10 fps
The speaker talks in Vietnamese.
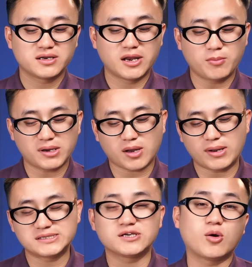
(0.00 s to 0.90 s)
nếu mà các
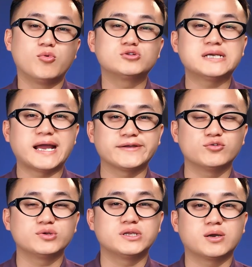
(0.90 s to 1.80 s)
bạn chỉ có một chai
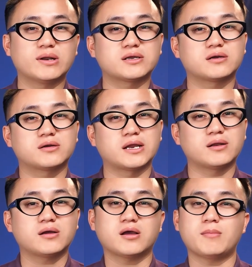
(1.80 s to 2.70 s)
thôi thì các bạn cái
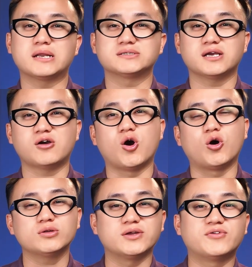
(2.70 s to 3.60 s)
này các bạn sẽ
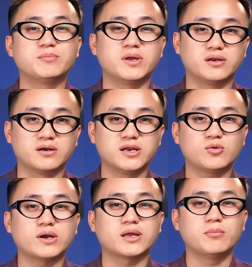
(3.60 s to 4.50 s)
khó có thể phân biệt được liên
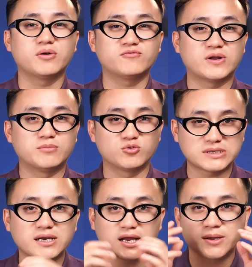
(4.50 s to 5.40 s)
quan đến cái phần màu
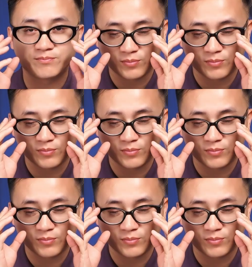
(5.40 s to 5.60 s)
sắc này